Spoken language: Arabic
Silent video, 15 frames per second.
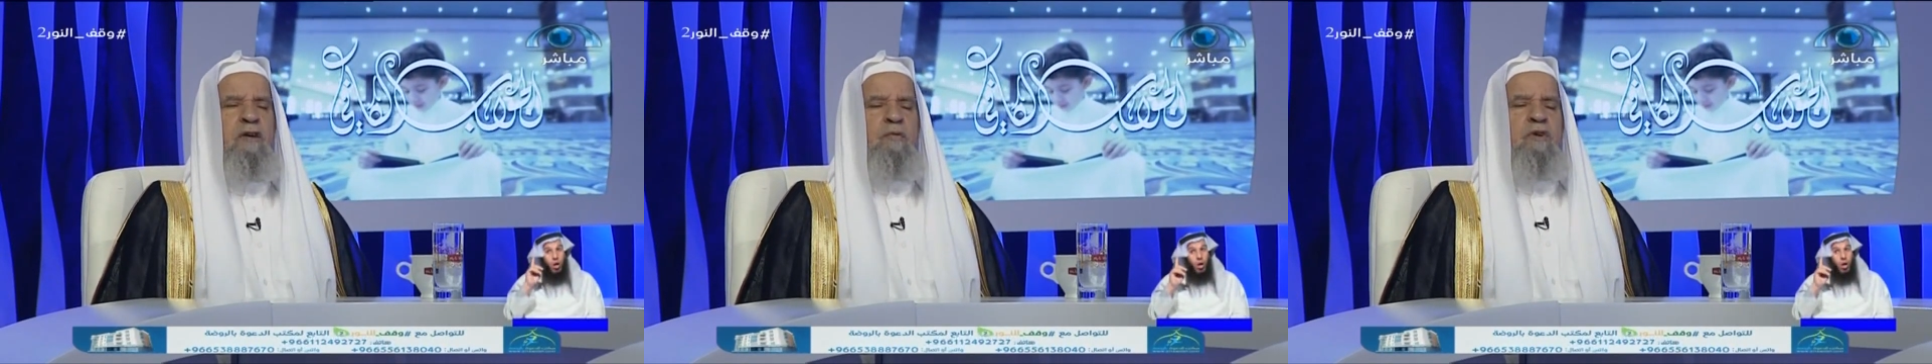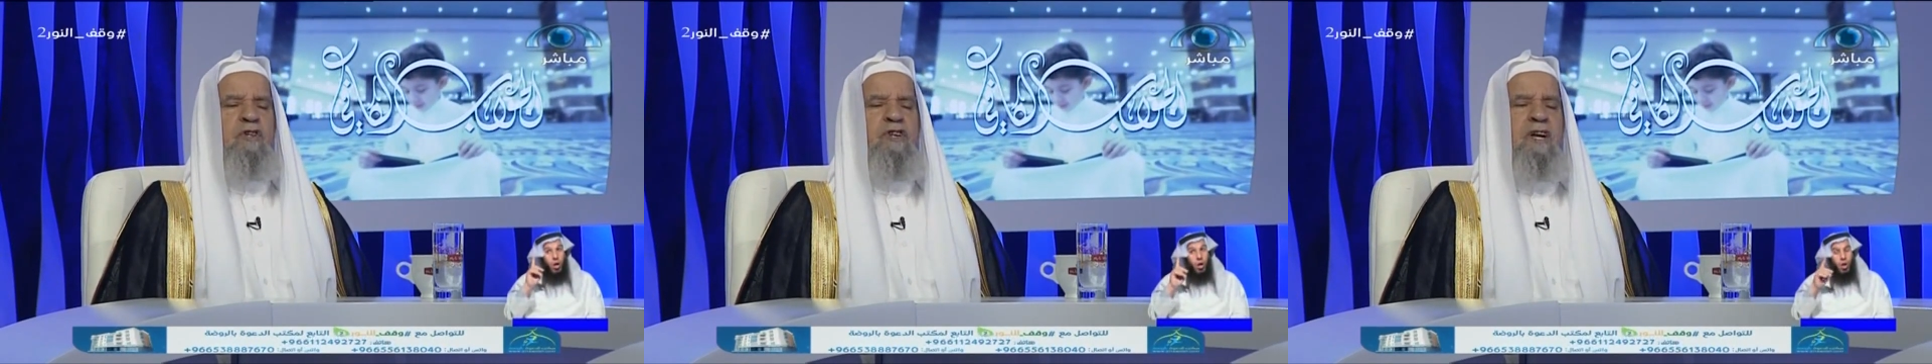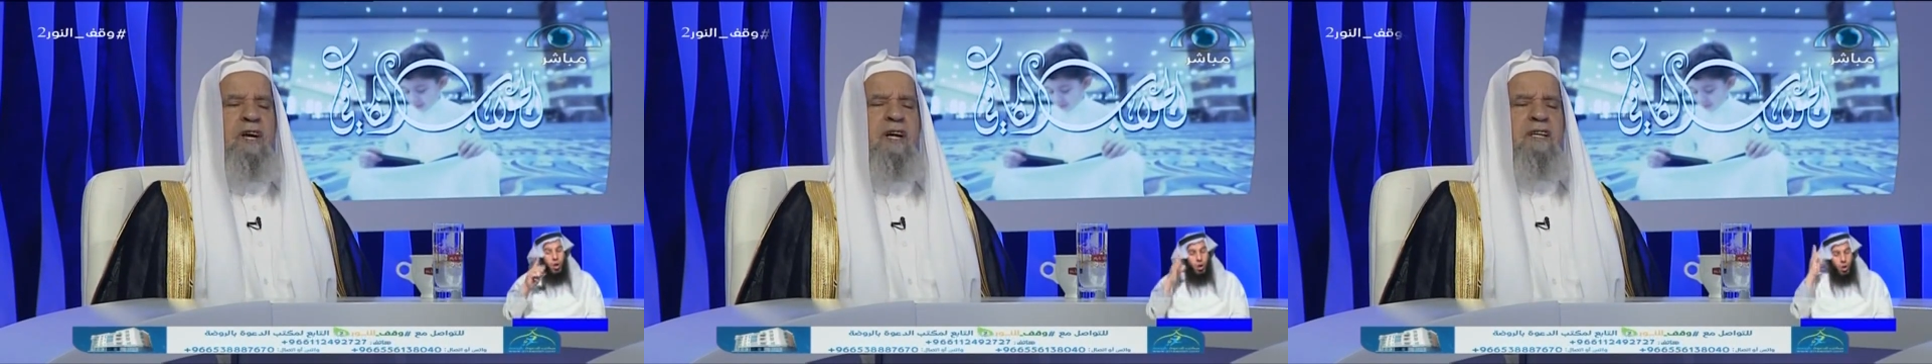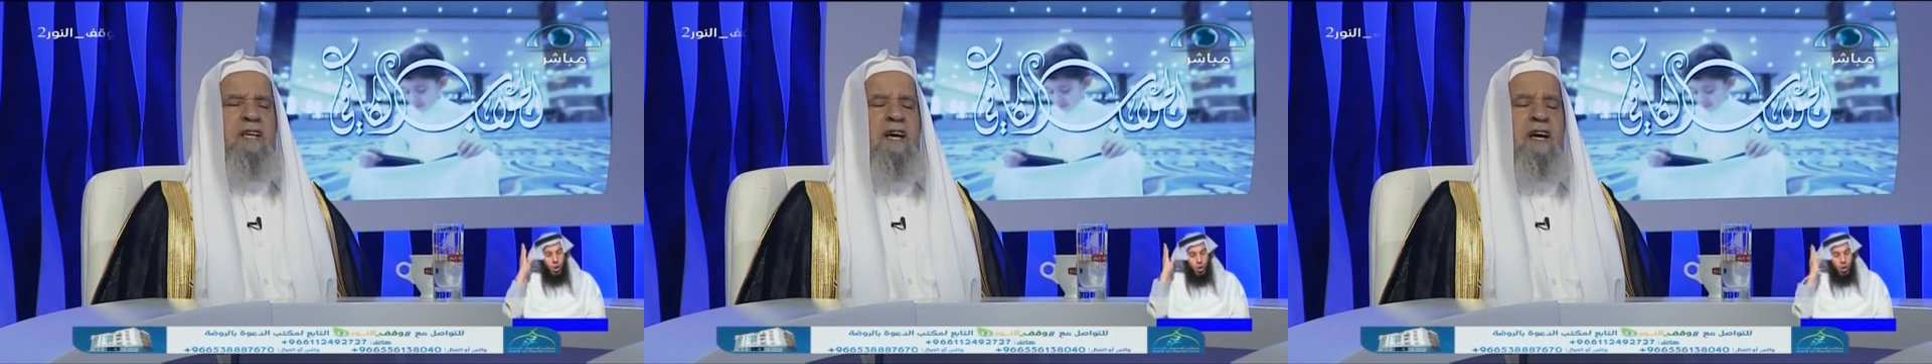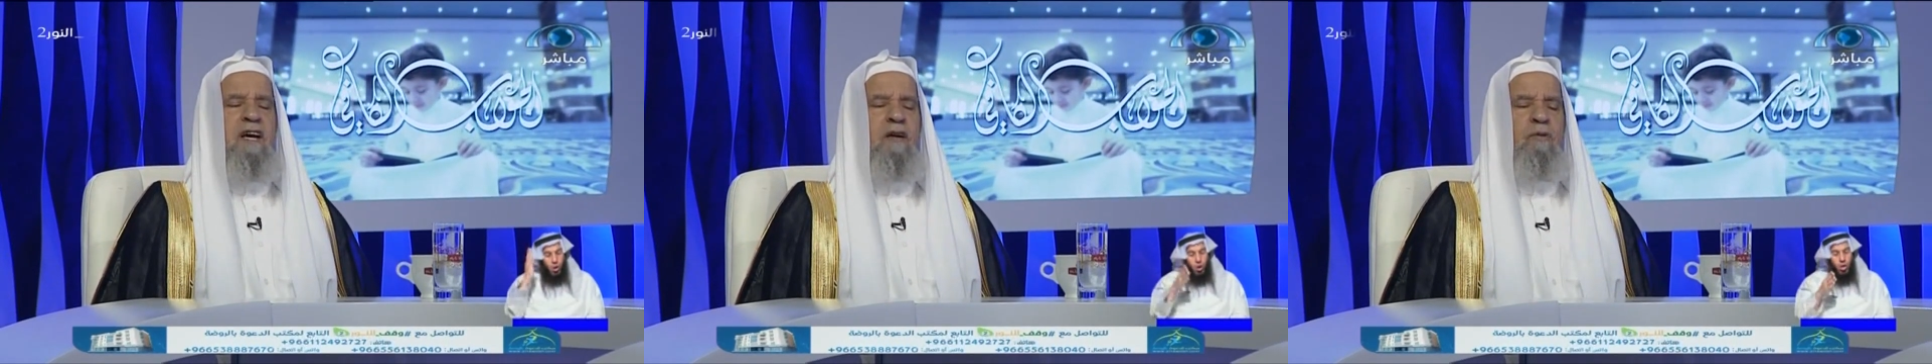واجتهد
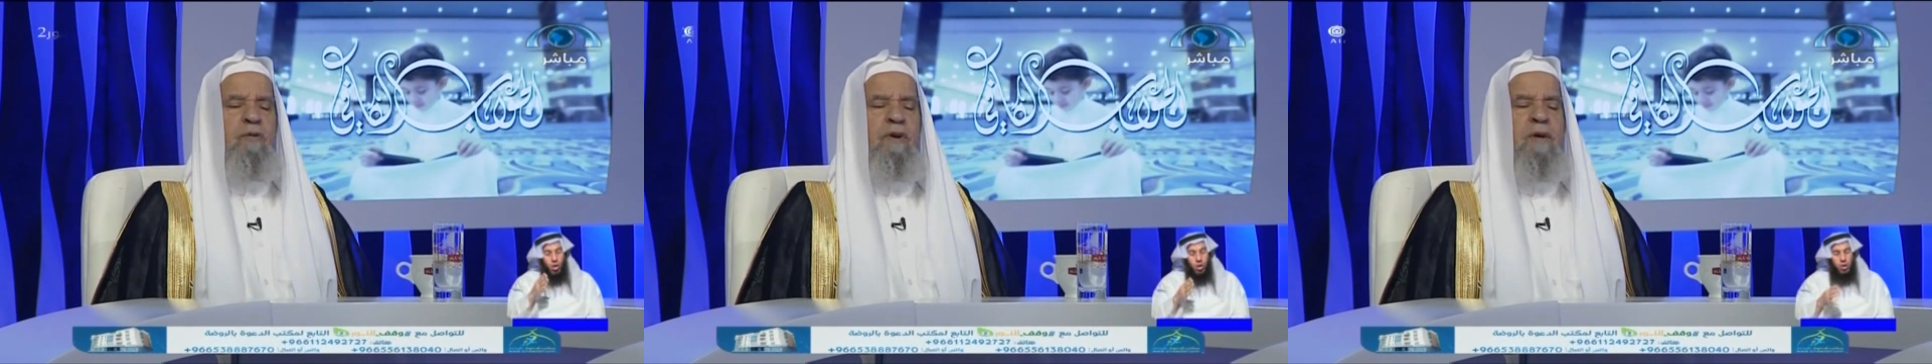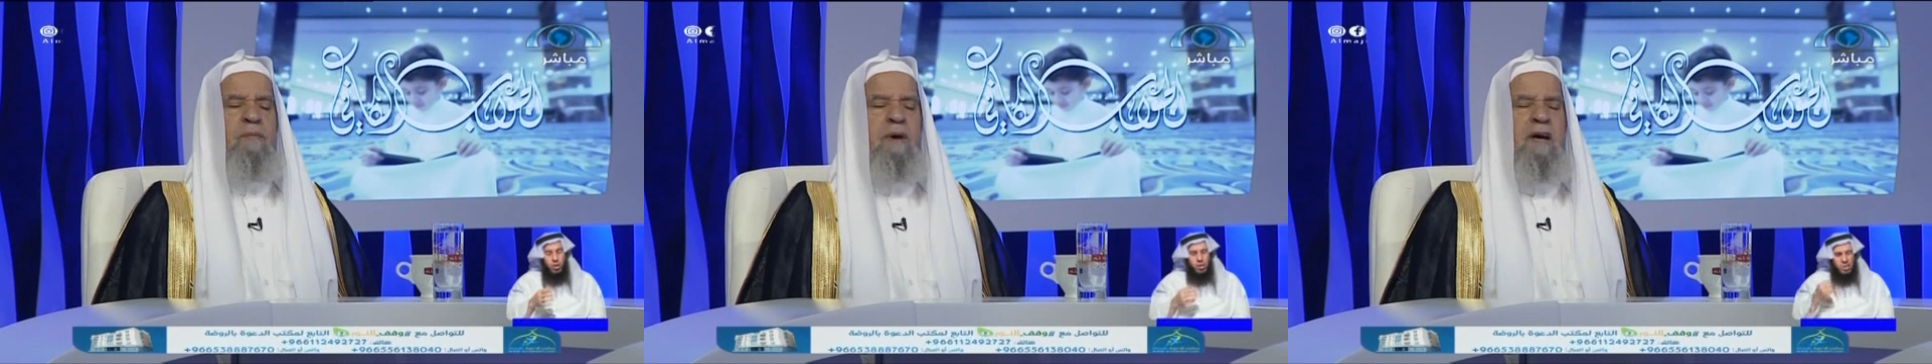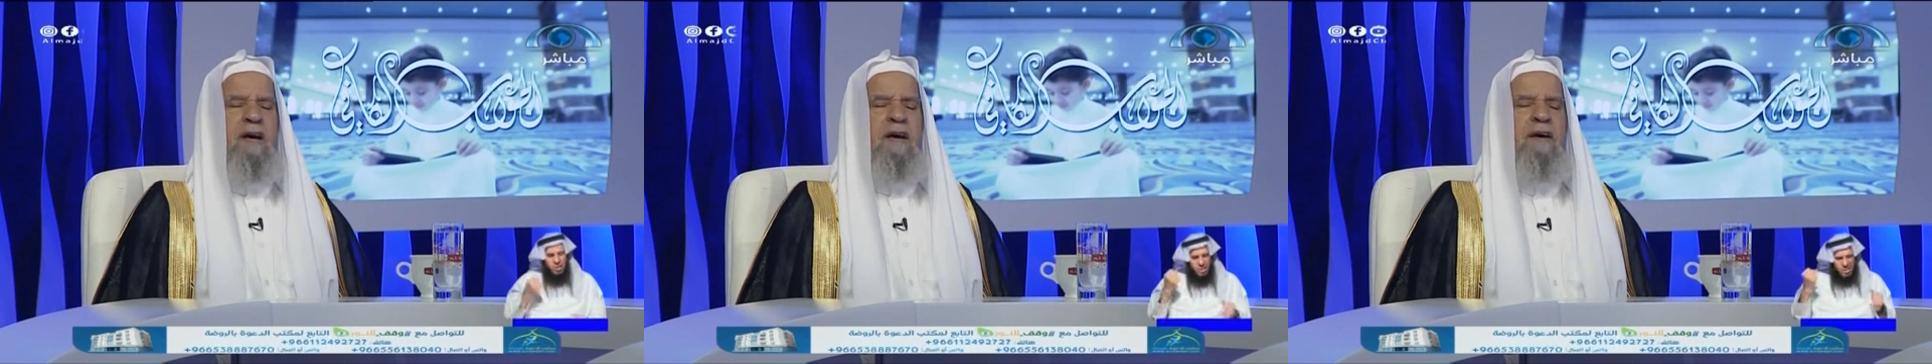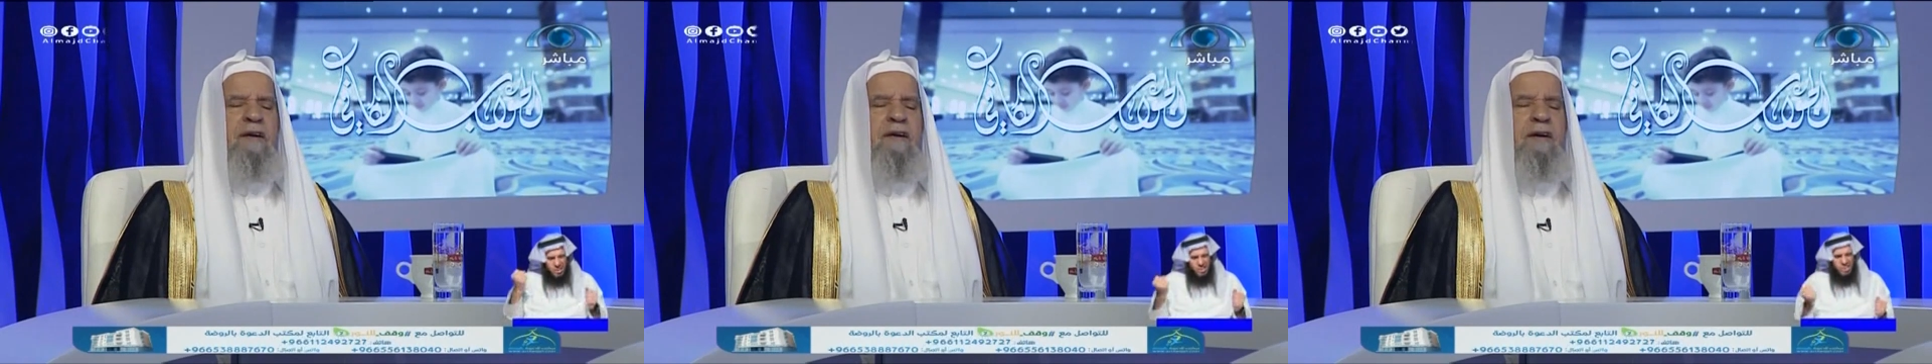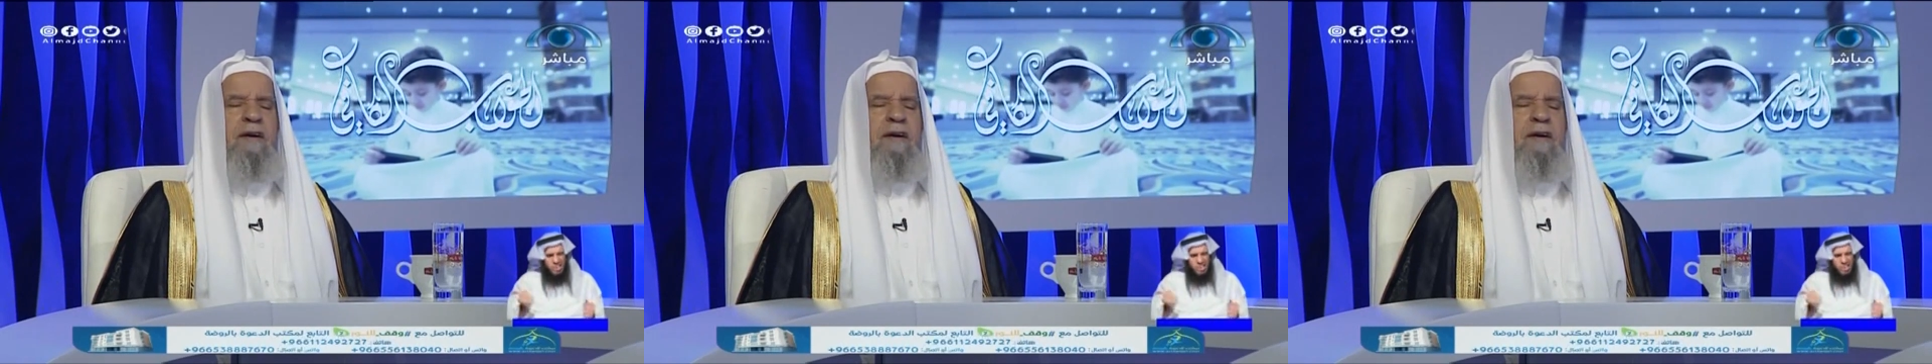العلماء